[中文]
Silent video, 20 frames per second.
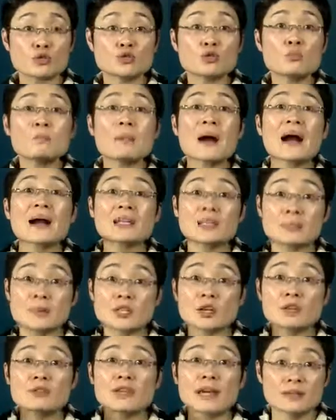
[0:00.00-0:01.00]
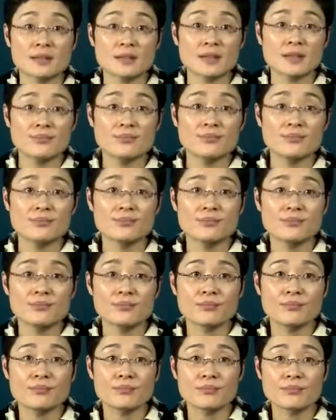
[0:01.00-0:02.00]
从八个里面抄两个，
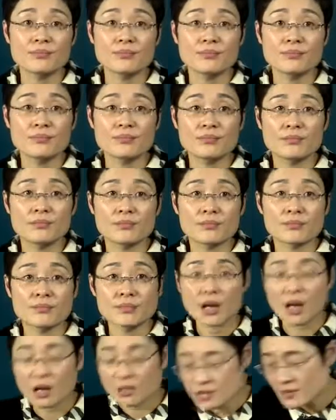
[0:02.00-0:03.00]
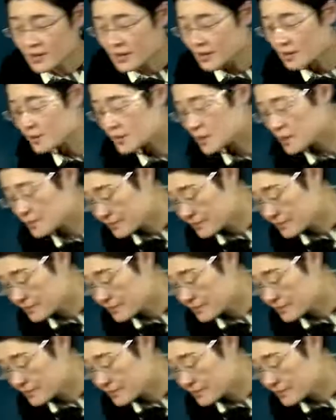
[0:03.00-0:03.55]
好，抄完了吗？